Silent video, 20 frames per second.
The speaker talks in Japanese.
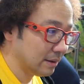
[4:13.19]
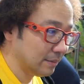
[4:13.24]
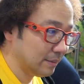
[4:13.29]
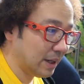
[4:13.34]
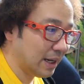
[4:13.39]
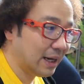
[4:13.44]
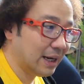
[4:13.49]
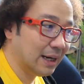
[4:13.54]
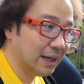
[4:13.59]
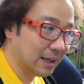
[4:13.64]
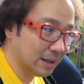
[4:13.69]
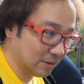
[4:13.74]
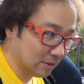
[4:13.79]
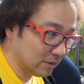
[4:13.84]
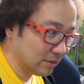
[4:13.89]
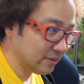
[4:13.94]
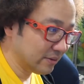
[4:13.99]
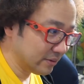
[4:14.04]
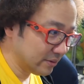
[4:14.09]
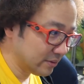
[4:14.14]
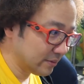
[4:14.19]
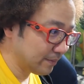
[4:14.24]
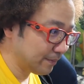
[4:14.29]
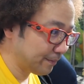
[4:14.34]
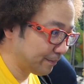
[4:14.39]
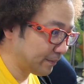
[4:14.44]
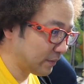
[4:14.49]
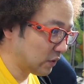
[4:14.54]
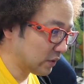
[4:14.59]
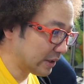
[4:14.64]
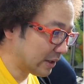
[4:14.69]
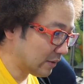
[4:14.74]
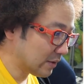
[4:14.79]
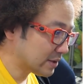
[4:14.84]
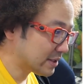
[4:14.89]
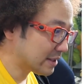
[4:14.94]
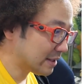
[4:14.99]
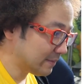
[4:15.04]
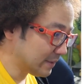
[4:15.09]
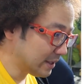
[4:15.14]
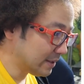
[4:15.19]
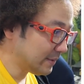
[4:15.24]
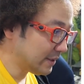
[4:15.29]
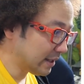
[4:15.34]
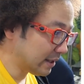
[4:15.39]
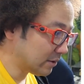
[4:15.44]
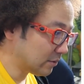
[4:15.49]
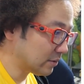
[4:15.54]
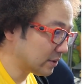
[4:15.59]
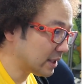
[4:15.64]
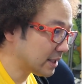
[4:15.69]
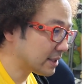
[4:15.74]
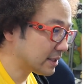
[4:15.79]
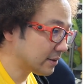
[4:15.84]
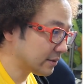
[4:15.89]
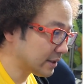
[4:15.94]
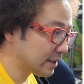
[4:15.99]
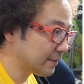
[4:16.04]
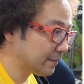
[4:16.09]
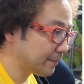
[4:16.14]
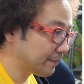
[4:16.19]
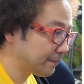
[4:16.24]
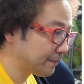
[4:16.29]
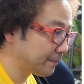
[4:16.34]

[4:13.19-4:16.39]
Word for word: まあハーゴンを倒すためにみたいなことなんですけどね。